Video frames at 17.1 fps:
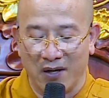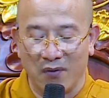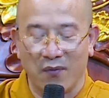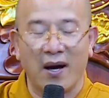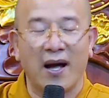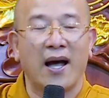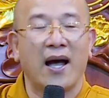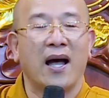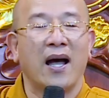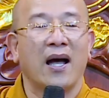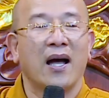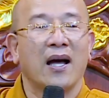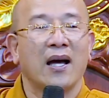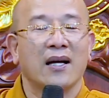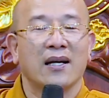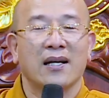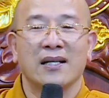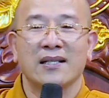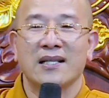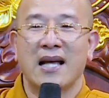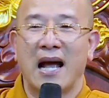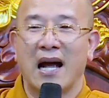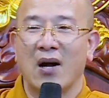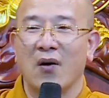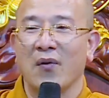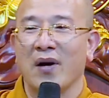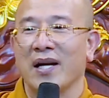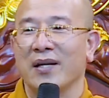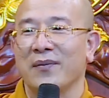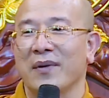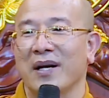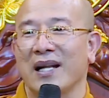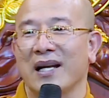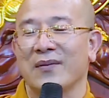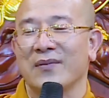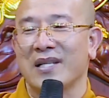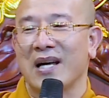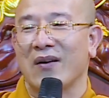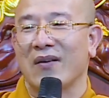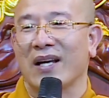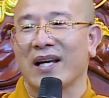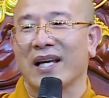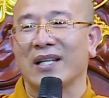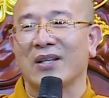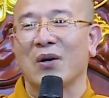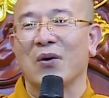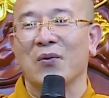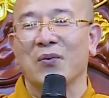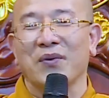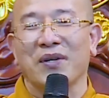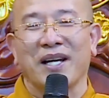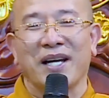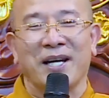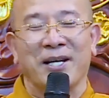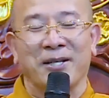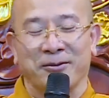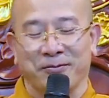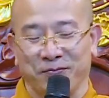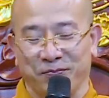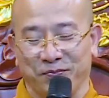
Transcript: không ạ? À? đã trả không hết mà lại làm sao là kết thúc nghe không